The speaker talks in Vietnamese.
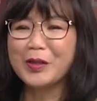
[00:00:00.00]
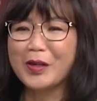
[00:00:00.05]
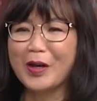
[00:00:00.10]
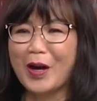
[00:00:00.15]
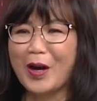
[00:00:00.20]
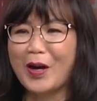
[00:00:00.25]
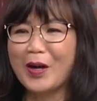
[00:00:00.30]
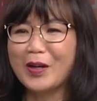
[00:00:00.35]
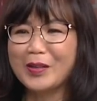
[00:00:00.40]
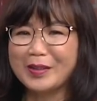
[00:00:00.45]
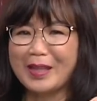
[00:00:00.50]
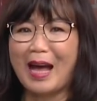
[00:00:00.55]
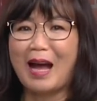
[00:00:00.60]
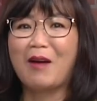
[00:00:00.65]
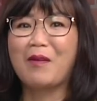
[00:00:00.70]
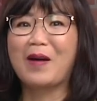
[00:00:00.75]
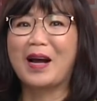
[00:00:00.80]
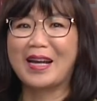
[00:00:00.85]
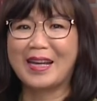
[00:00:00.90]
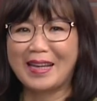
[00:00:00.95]
có
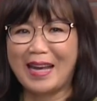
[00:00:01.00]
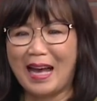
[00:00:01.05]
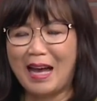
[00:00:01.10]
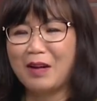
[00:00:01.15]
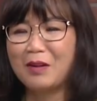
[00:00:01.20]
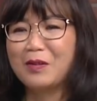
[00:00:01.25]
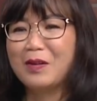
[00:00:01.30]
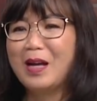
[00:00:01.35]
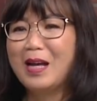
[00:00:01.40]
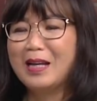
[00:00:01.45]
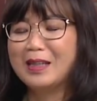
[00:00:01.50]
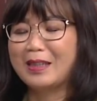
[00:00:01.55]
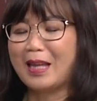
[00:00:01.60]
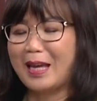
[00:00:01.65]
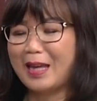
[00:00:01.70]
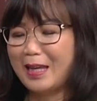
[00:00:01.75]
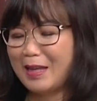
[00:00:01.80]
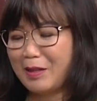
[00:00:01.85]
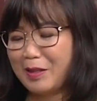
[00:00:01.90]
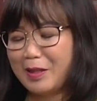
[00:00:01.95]
tạo account đó.
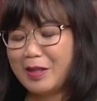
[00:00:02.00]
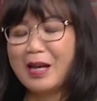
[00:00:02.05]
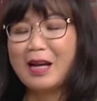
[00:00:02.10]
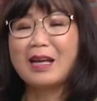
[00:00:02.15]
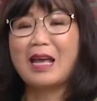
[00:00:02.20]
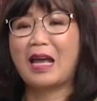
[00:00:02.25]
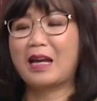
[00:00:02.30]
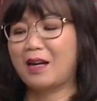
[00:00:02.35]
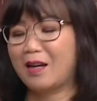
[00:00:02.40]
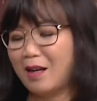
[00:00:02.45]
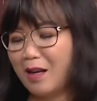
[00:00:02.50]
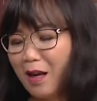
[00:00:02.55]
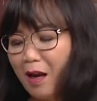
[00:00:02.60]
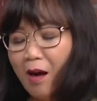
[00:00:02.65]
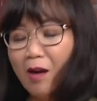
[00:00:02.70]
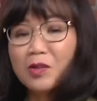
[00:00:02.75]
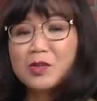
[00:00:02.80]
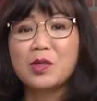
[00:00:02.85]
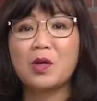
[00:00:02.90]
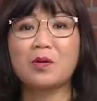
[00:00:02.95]
thì ngân hàng nó nói
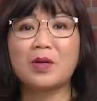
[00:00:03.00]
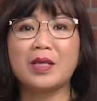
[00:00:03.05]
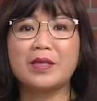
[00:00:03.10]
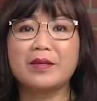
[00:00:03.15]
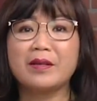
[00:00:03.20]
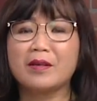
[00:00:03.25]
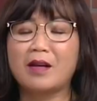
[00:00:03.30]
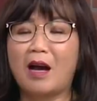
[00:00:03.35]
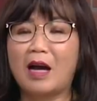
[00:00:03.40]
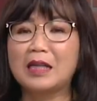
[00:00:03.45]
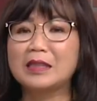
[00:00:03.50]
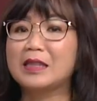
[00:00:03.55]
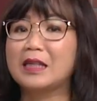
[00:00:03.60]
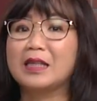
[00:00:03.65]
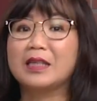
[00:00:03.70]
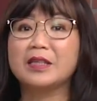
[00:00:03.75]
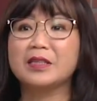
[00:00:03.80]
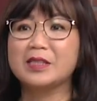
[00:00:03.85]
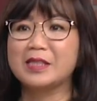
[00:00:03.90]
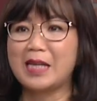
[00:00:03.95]
ờ số này chưa có
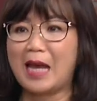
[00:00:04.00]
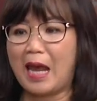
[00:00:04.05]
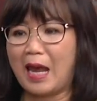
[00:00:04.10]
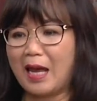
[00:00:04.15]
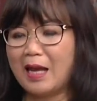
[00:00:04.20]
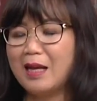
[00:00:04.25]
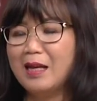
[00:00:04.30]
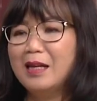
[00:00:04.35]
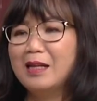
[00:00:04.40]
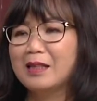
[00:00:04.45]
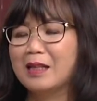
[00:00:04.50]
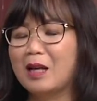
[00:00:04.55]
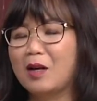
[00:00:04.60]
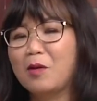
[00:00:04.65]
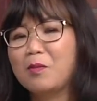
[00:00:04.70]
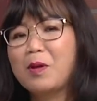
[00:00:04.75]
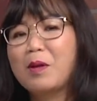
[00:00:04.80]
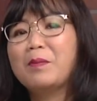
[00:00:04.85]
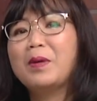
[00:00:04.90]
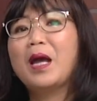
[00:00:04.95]
thì chưa trả thì
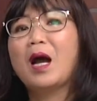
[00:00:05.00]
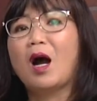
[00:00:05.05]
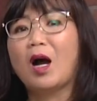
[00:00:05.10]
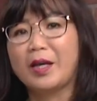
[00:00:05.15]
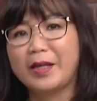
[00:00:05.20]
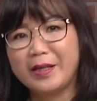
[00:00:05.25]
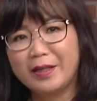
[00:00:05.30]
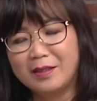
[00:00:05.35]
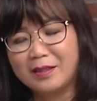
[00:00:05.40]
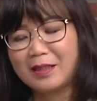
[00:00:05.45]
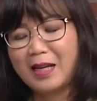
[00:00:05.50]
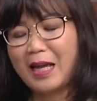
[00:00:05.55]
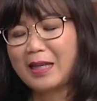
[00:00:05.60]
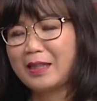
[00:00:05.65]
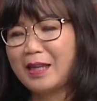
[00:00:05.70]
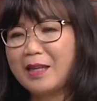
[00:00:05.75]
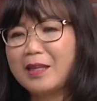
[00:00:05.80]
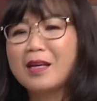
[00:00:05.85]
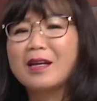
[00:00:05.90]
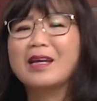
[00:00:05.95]
lúc đó mới hỏi ngược
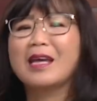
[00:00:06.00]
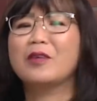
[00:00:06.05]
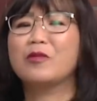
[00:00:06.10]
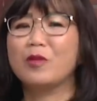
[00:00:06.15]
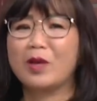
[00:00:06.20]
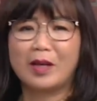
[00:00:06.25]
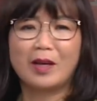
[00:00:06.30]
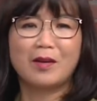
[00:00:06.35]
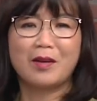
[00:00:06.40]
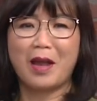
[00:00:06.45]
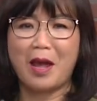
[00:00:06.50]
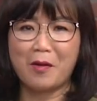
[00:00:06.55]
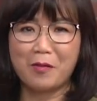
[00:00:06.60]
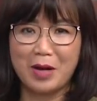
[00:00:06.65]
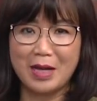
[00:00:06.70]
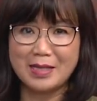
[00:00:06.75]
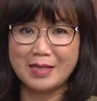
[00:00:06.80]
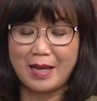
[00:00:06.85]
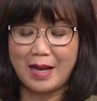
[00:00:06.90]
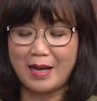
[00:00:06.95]
lại thì những cái chuyện nó đều
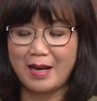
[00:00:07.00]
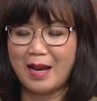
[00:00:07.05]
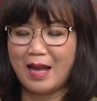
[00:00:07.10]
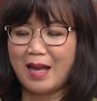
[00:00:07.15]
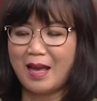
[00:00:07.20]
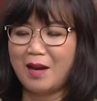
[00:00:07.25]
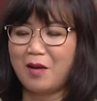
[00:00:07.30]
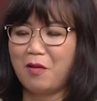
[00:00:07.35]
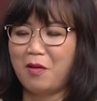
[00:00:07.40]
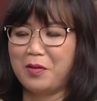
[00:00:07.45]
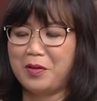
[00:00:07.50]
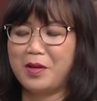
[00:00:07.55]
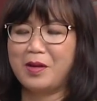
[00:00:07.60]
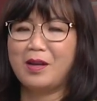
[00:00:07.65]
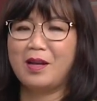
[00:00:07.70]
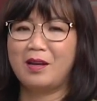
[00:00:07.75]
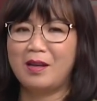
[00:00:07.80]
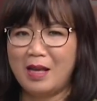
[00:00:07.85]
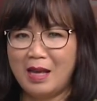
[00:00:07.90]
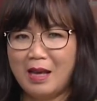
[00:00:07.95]
đã xảy ra hết rồi cho
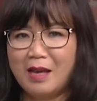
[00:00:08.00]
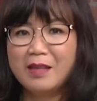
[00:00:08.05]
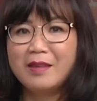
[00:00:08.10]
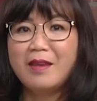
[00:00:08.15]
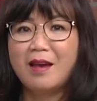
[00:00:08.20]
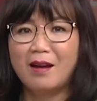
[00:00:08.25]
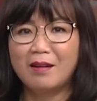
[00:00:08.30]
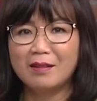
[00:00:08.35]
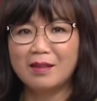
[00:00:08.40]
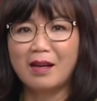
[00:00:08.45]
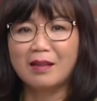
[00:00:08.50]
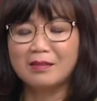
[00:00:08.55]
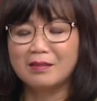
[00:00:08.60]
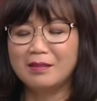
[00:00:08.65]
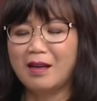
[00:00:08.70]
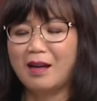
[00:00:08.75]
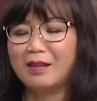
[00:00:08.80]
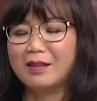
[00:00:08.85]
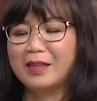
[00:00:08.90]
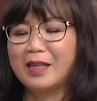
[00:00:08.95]
nên nhớ
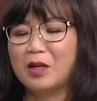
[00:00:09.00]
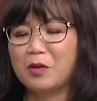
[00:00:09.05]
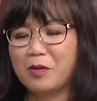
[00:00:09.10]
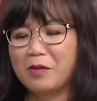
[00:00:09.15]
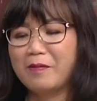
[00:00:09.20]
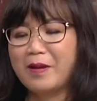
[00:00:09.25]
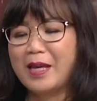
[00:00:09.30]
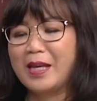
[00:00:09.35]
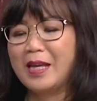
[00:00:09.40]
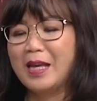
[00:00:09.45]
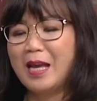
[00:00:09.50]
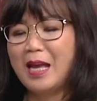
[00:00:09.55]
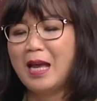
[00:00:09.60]
cẩn thận nha quý vị